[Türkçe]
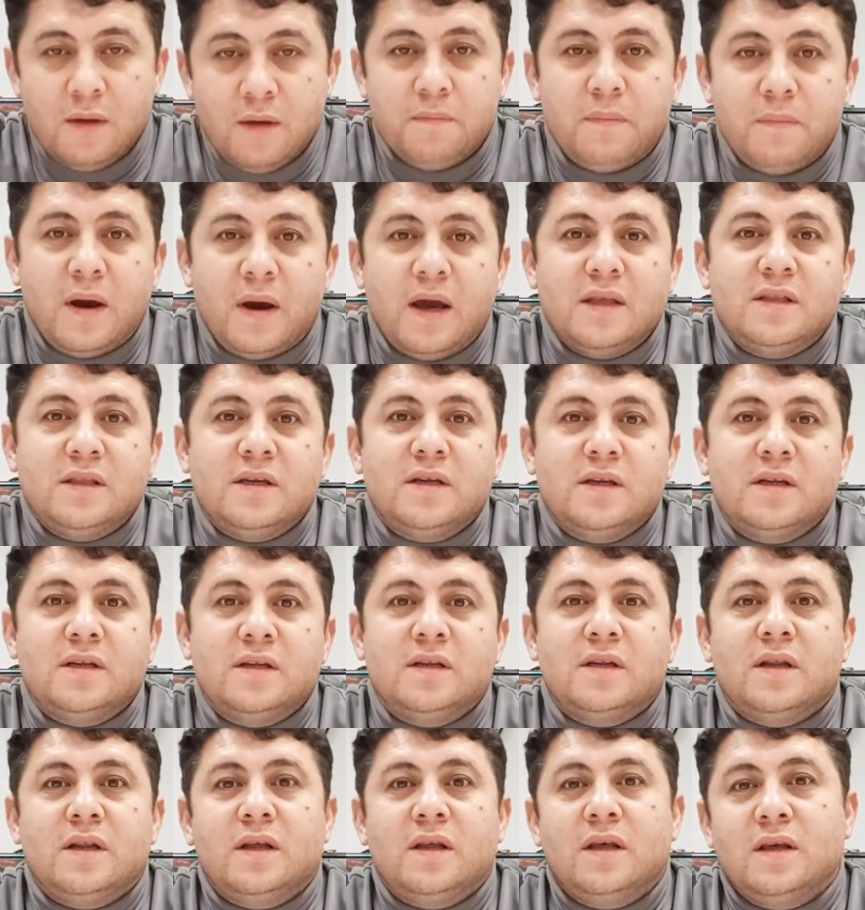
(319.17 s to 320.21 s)

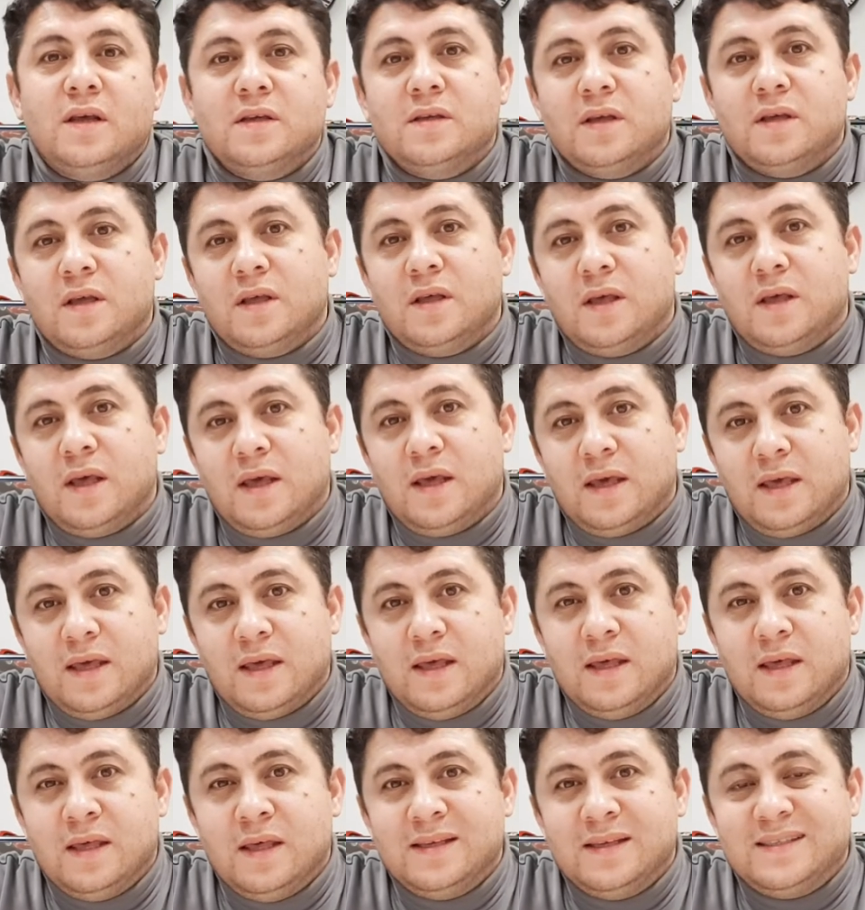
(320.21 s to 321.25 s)
Biden'ın
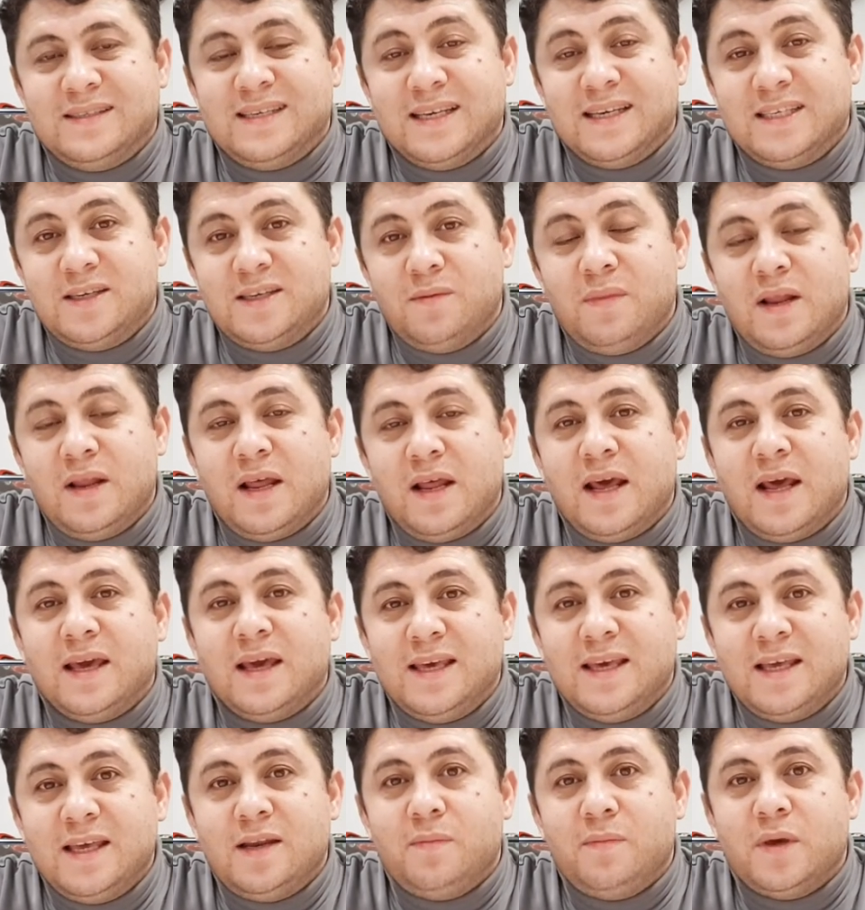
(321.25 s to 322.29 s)
e, seçimlere
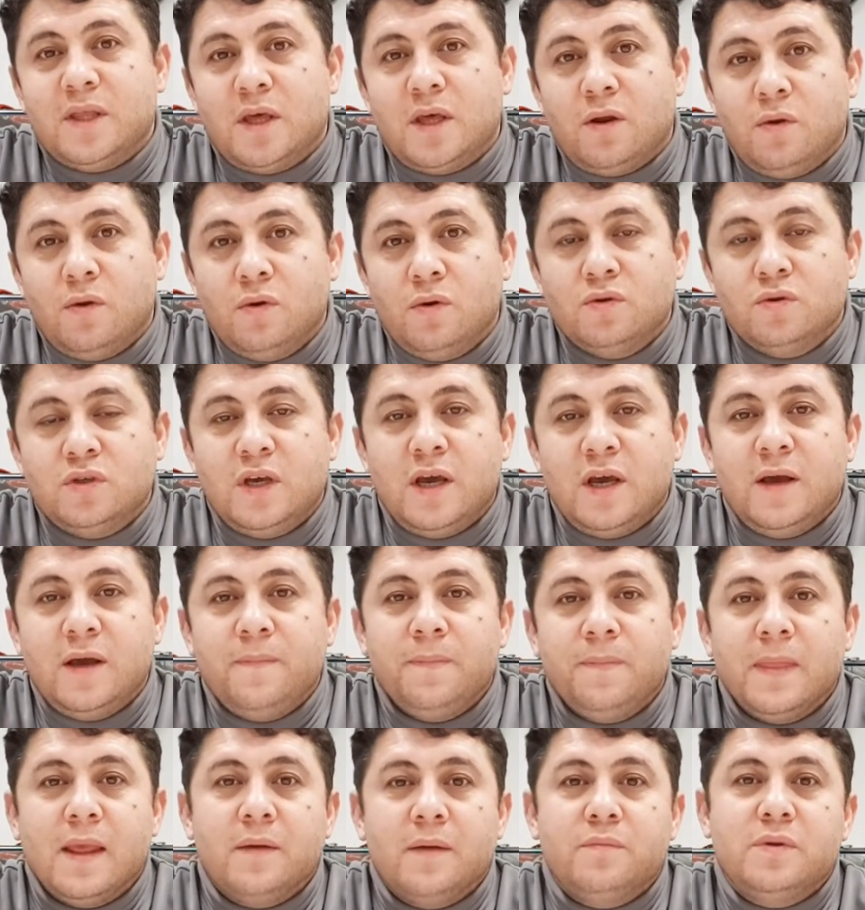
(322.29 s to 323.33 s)
girmeden önce
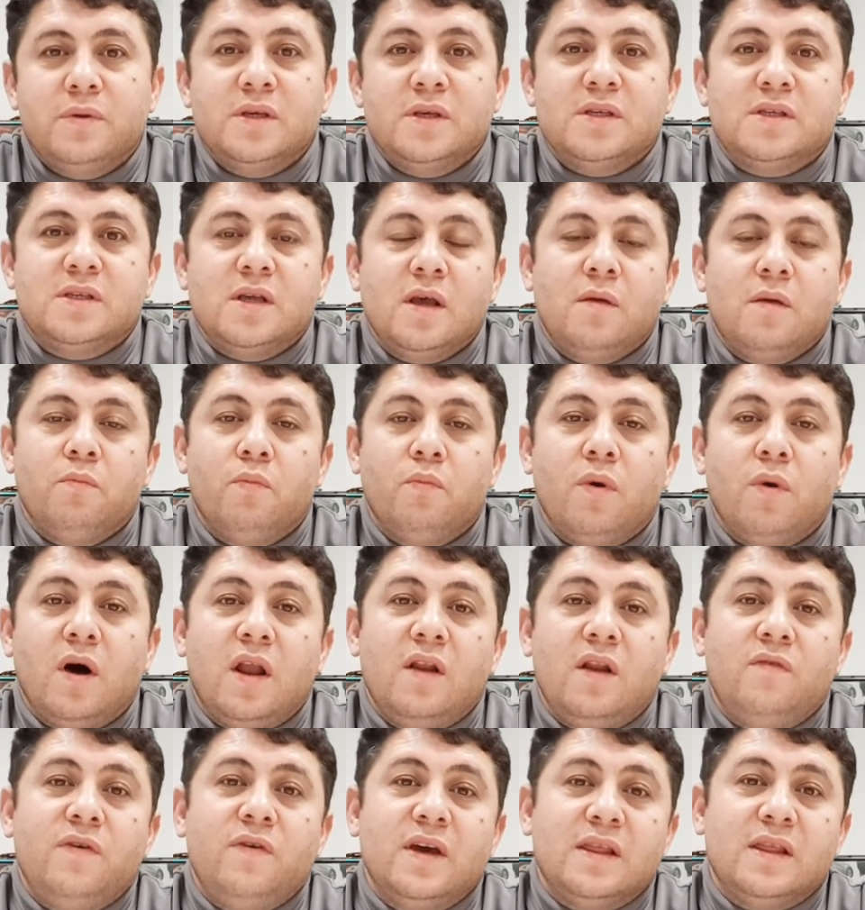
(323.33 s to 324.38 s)
biz
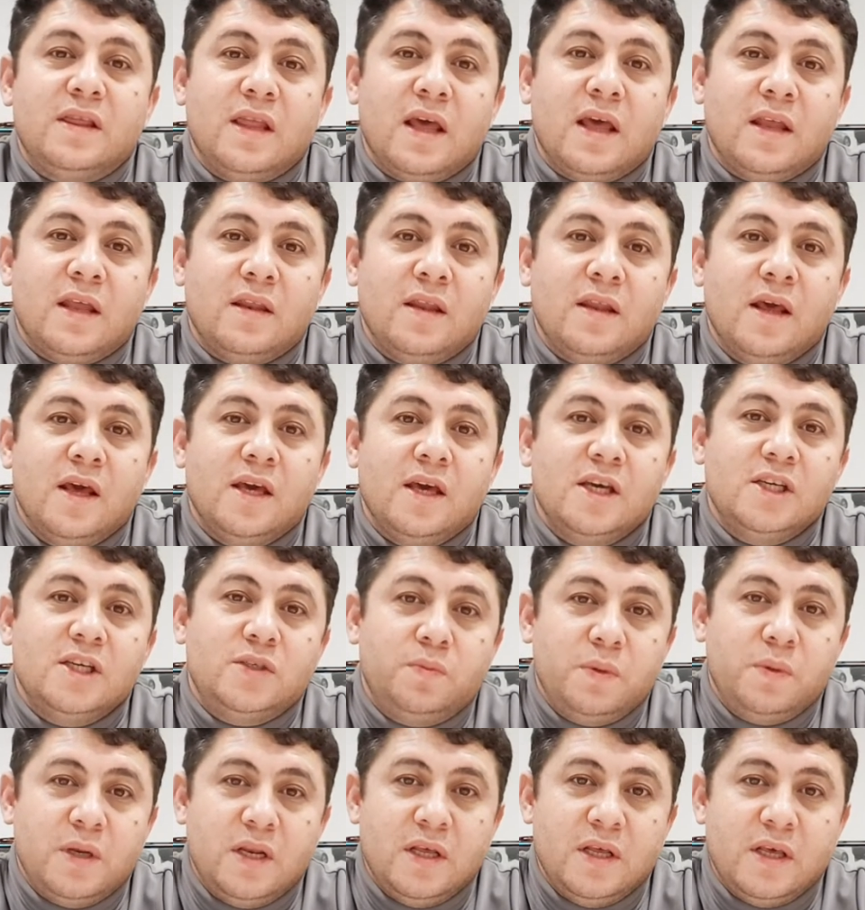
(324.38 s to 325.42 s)
muhalefetle
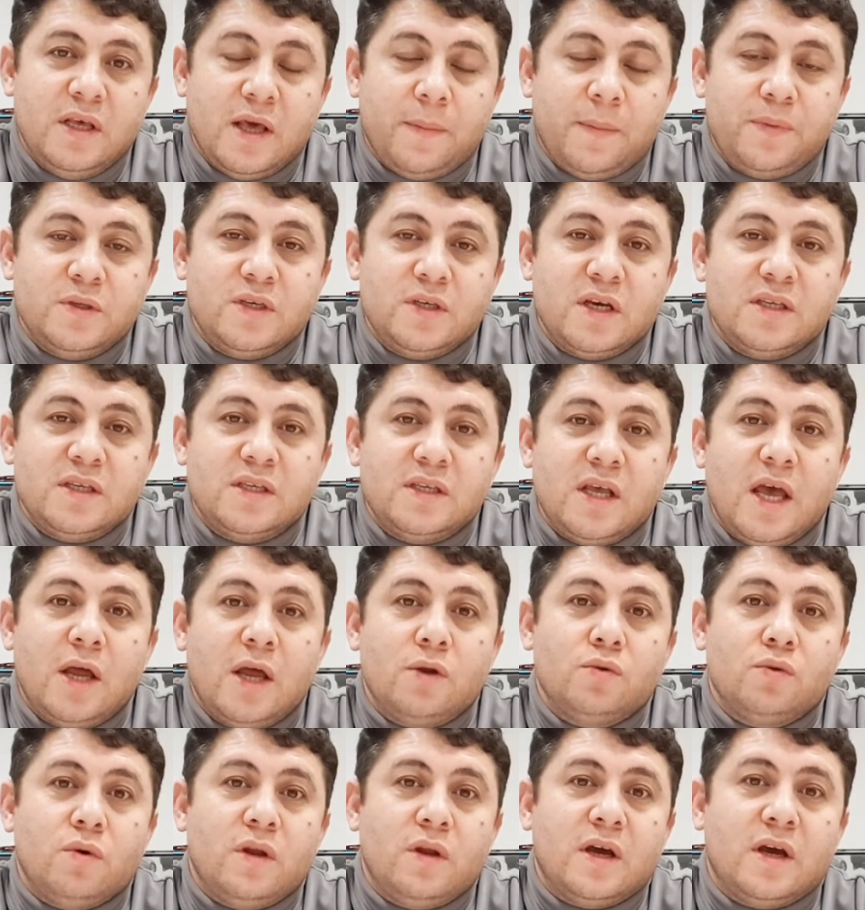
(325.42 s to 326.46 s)
işbirliği yapacağız.
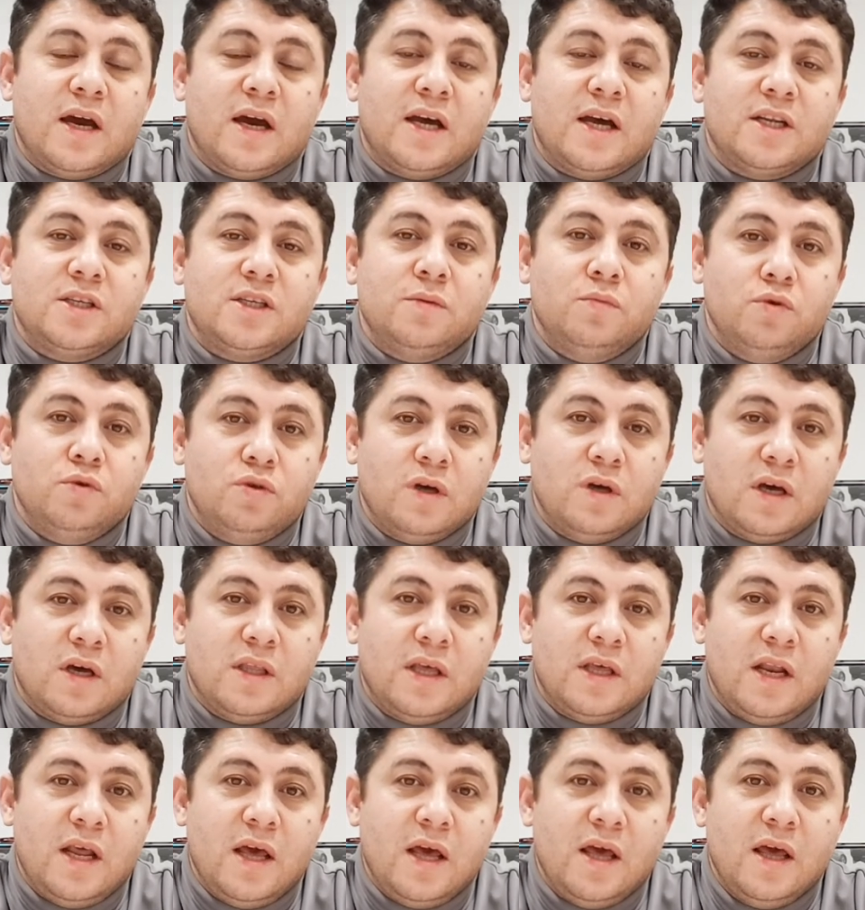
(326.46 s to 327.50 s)
Erdoğan'a karşı
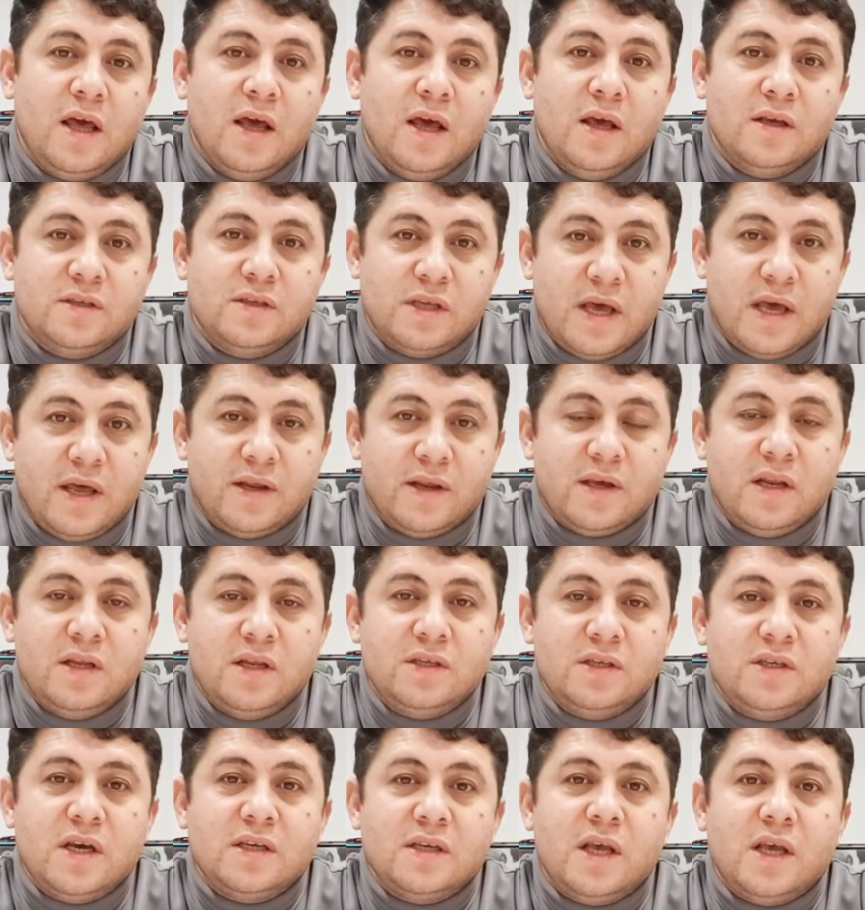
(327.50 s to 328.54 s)
mücadele
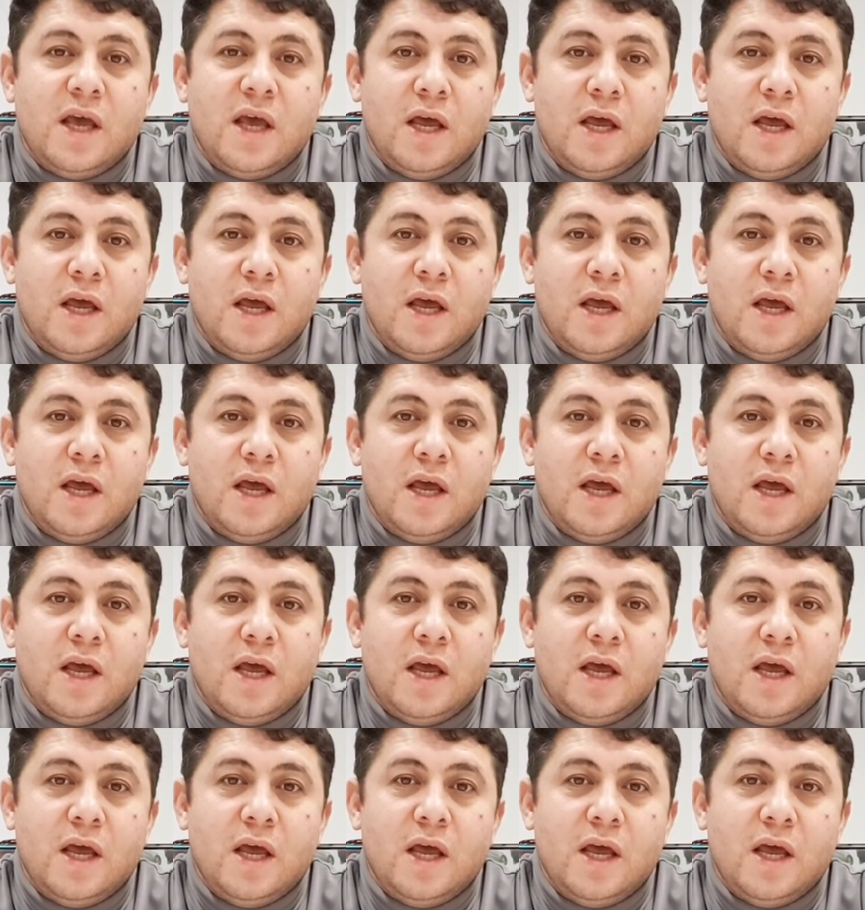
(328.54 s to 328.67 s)
sergileyeceğiz.